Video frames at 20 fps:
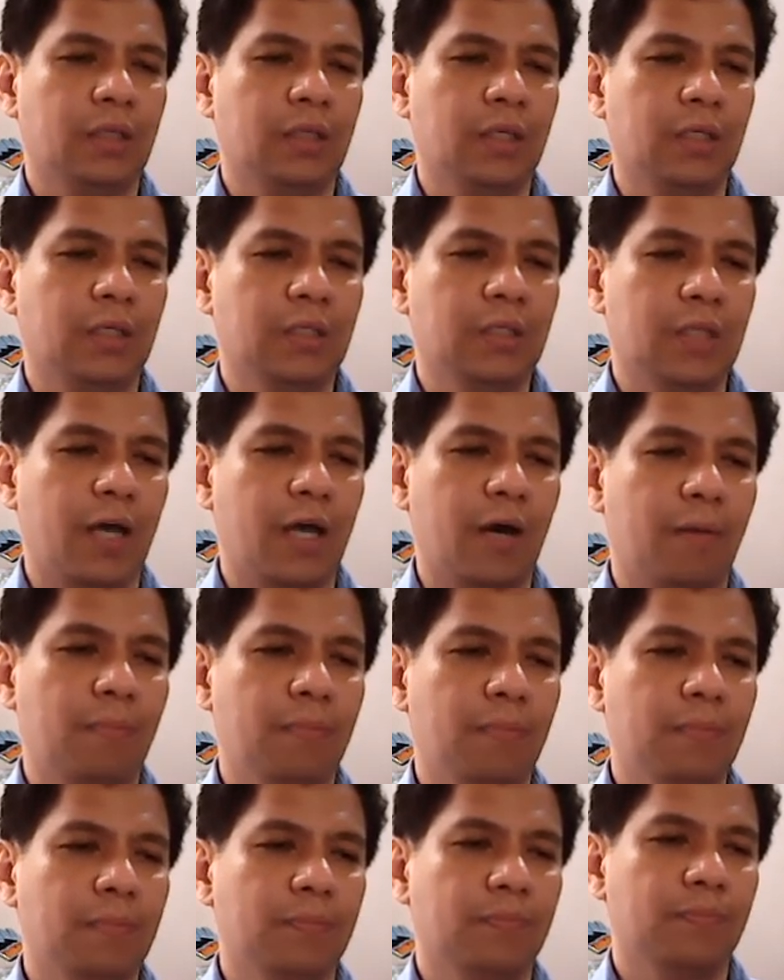the
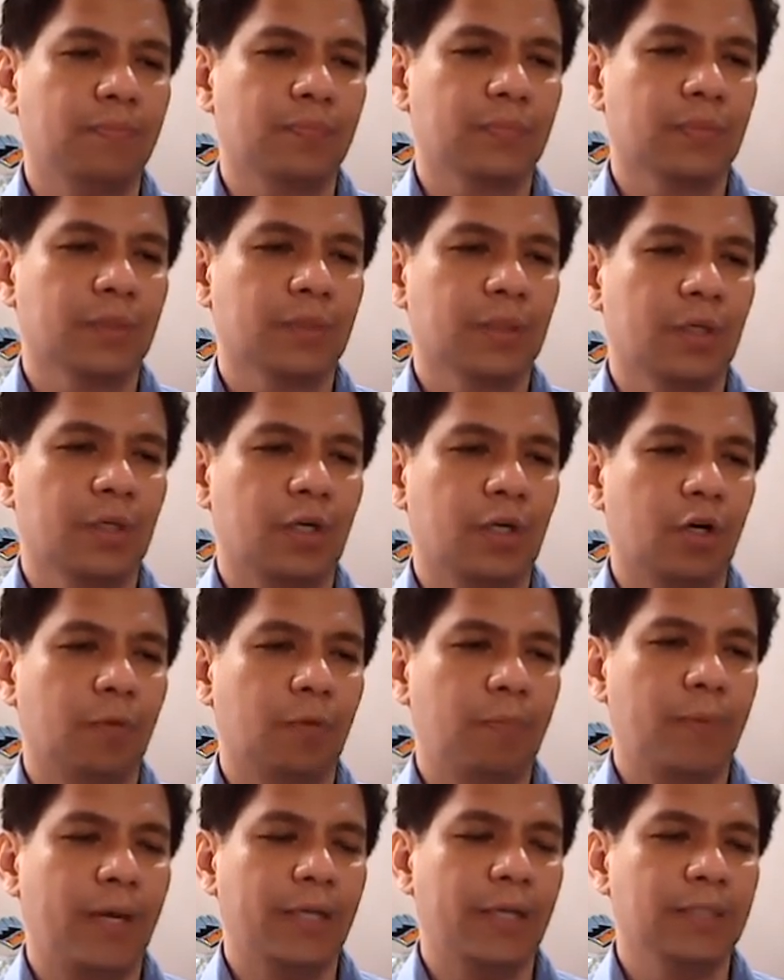sum of
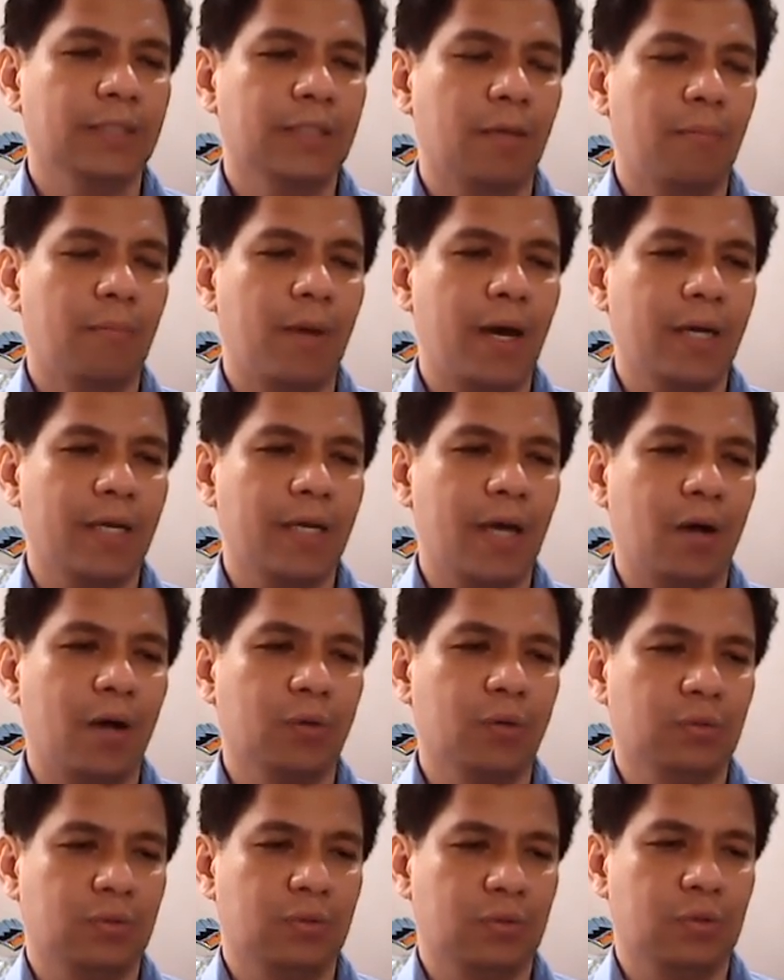n sub i
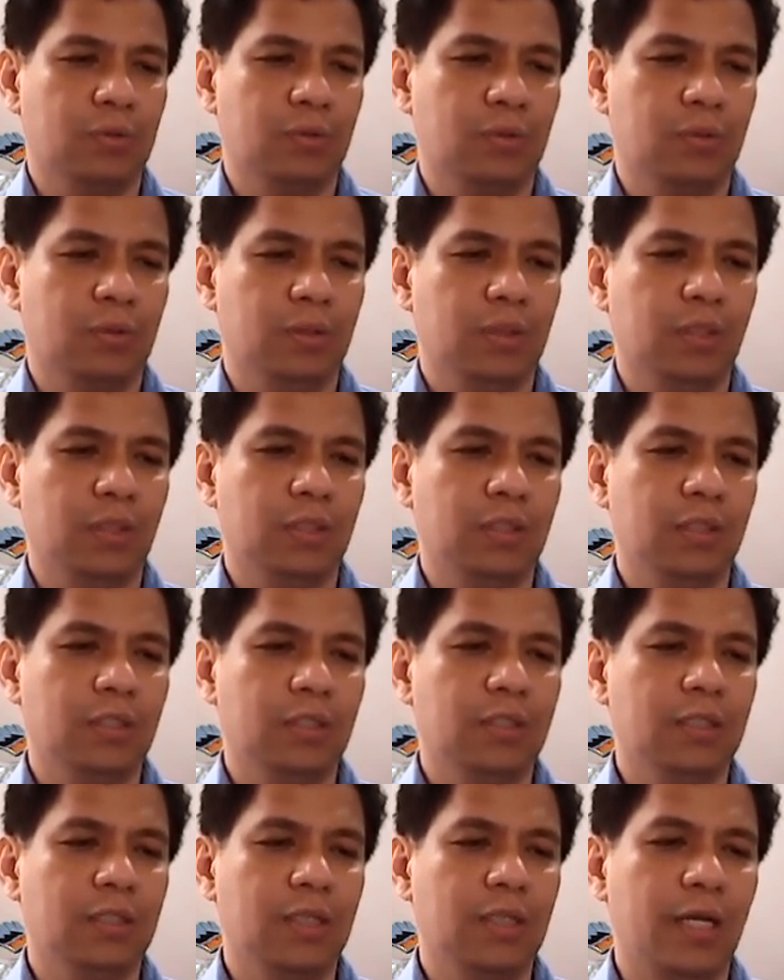outs. It's, it's
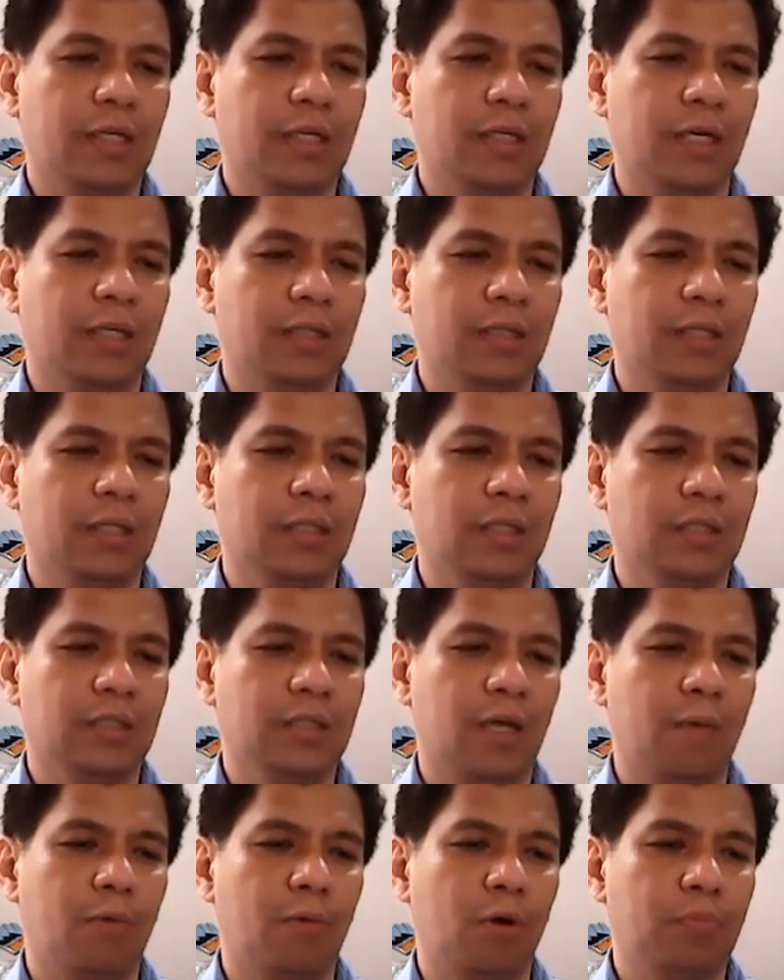just like getting the
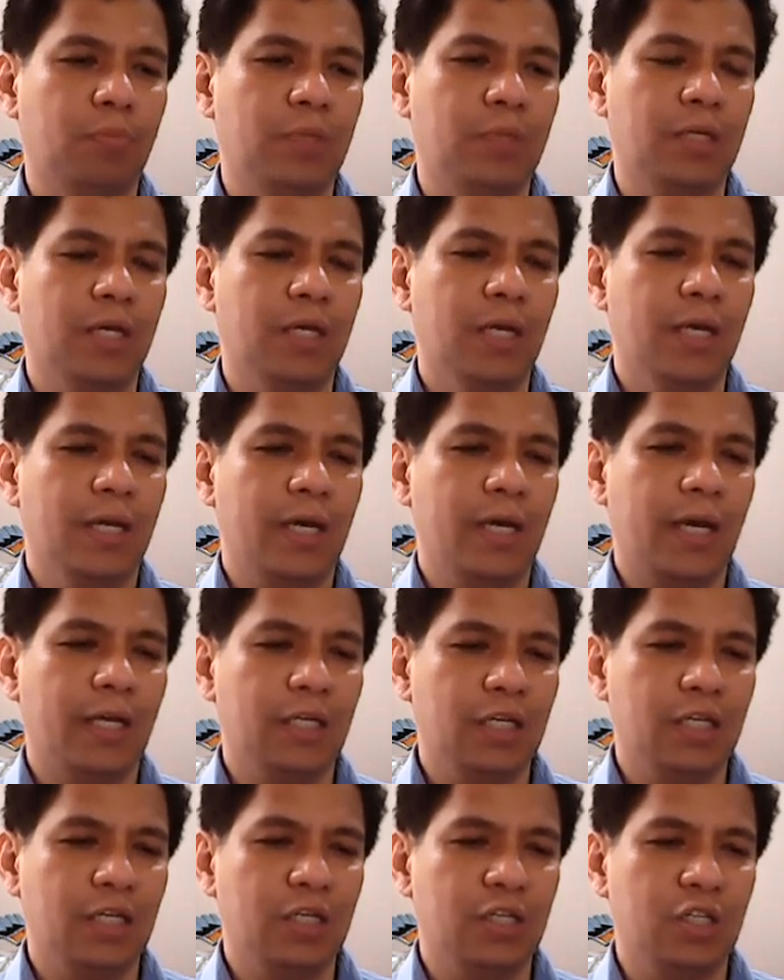sum of the
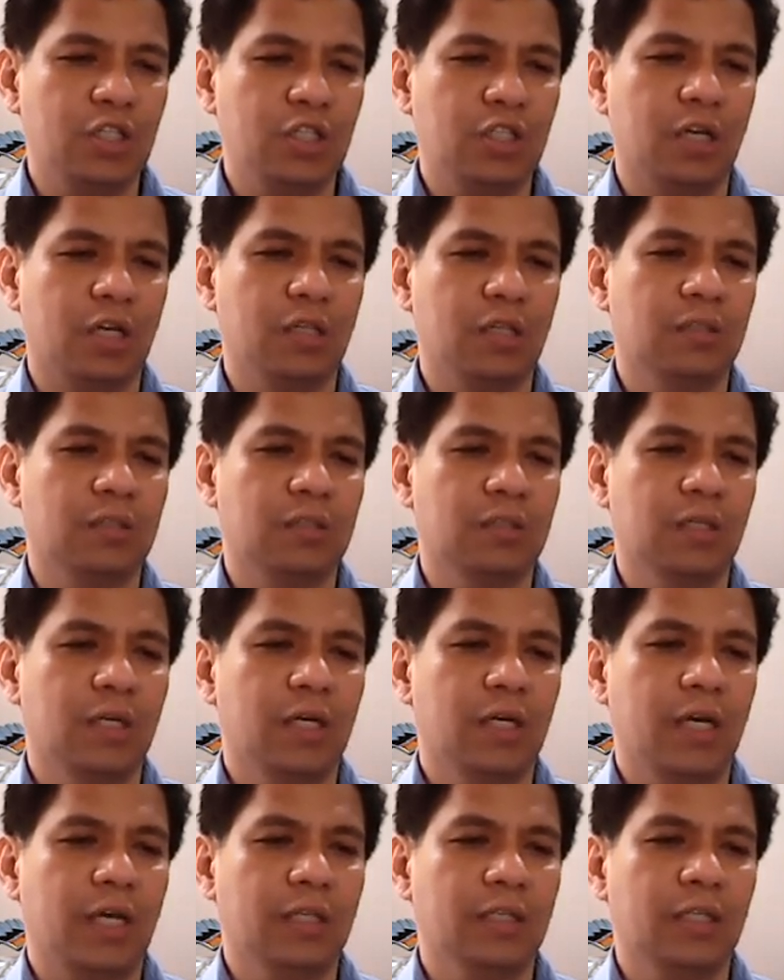n initials
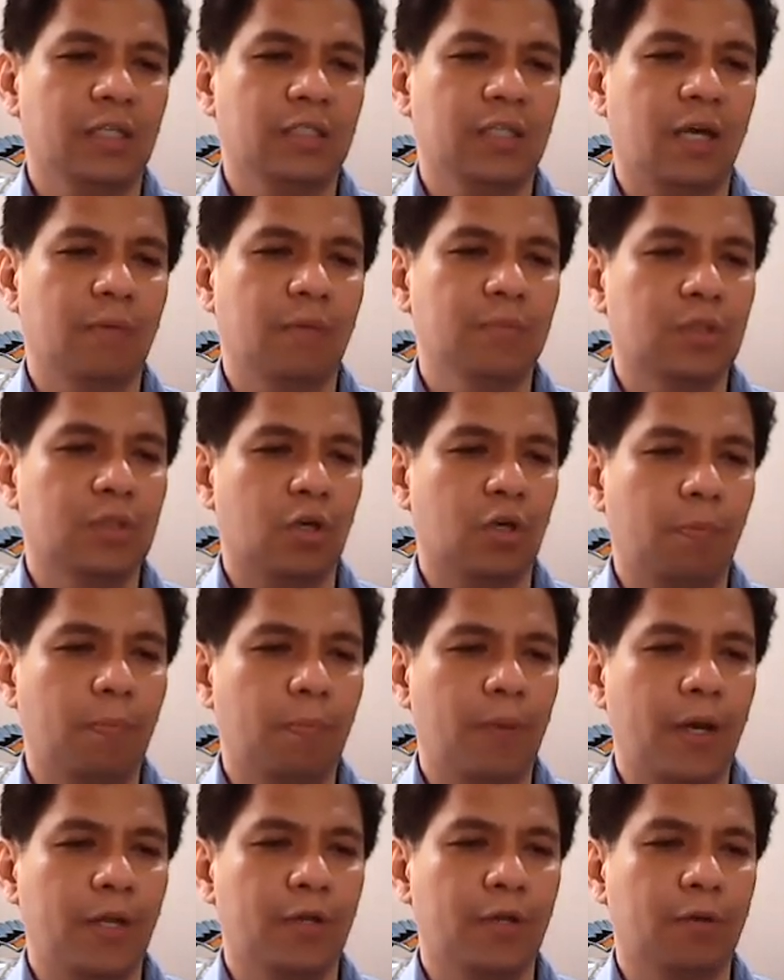and the sums of
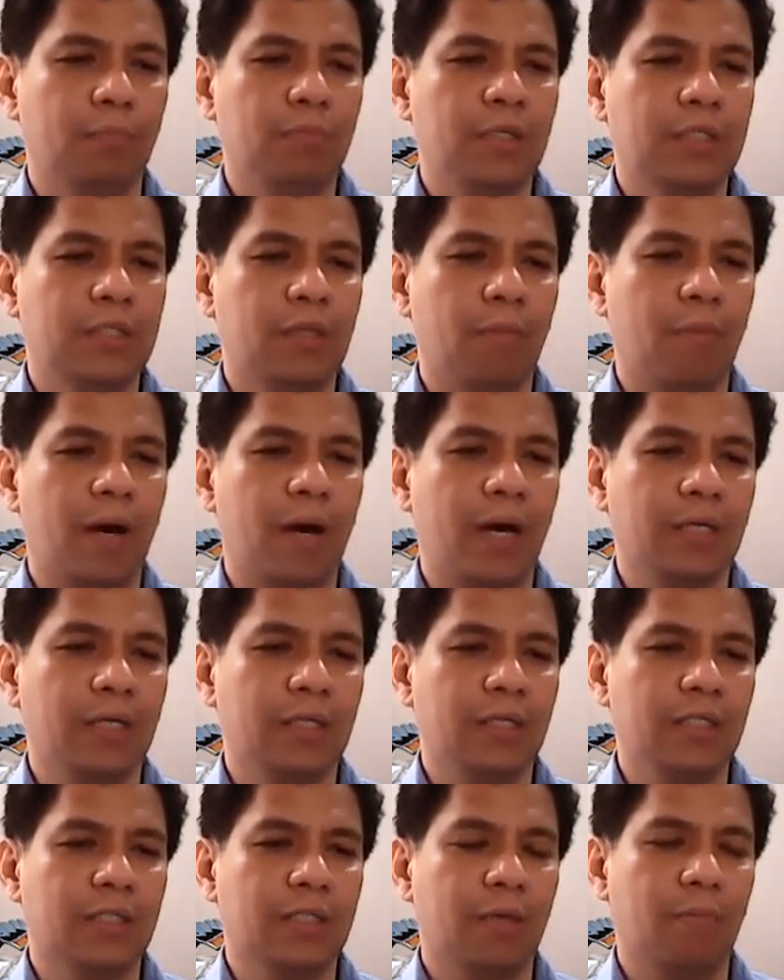ano, b sub i,
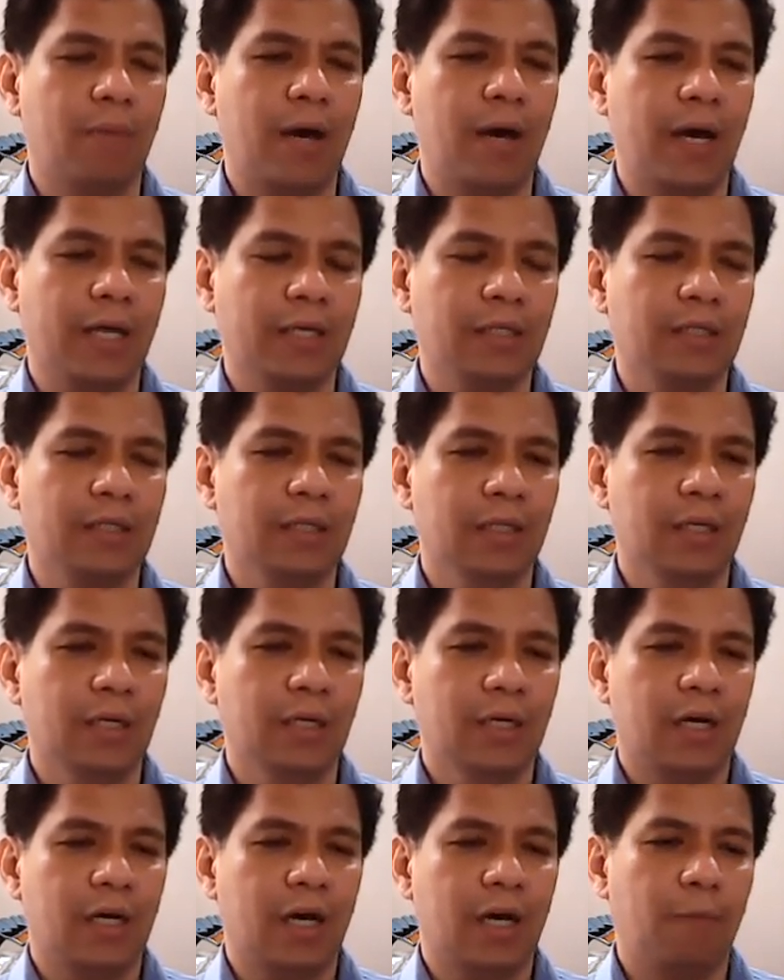e sub i
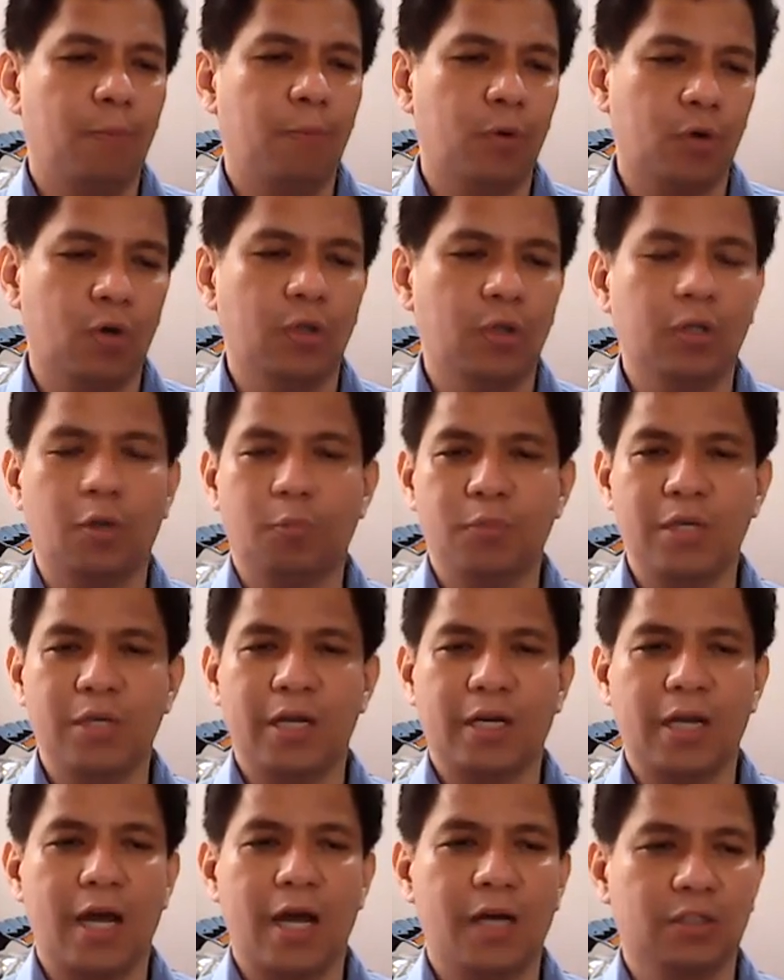uh, for all of the
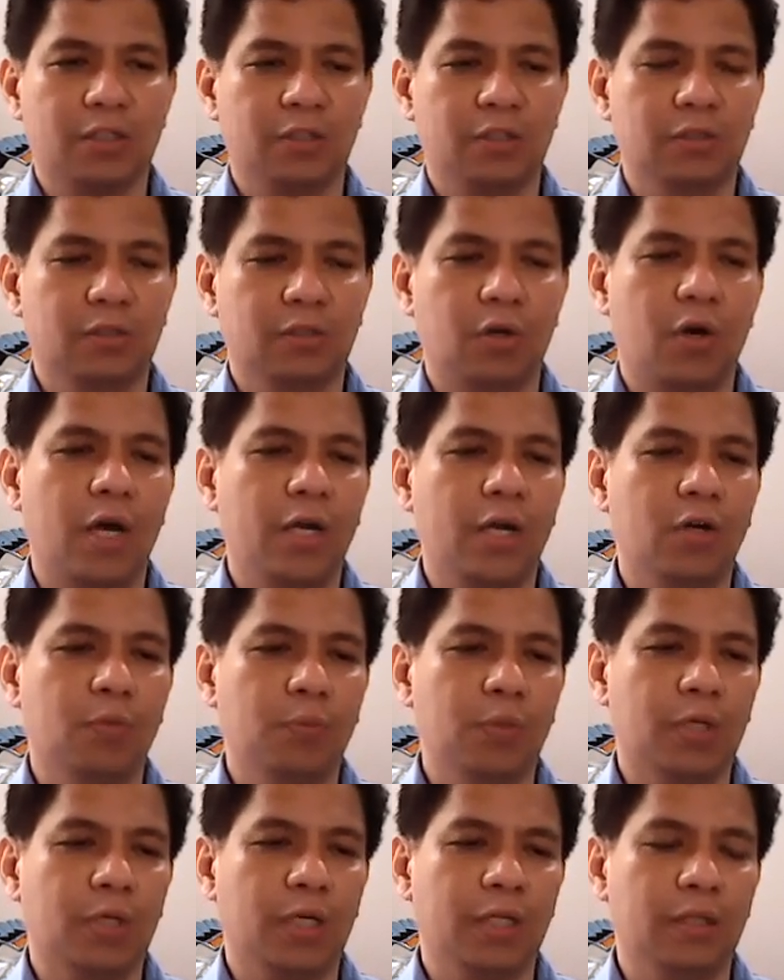reactions. So I hope
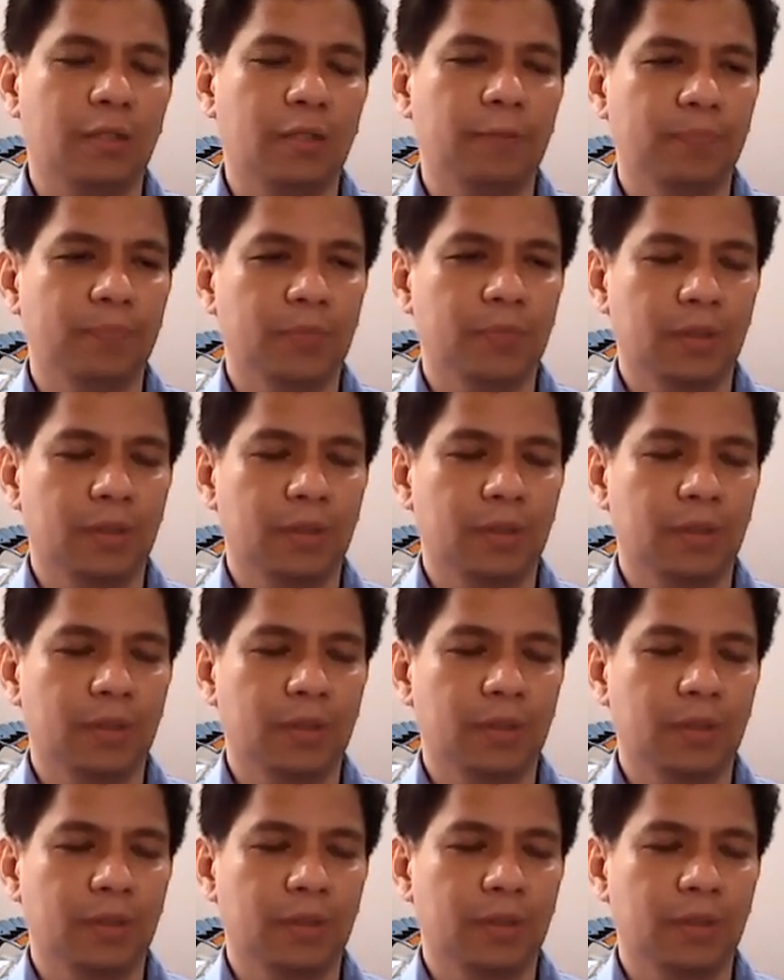you can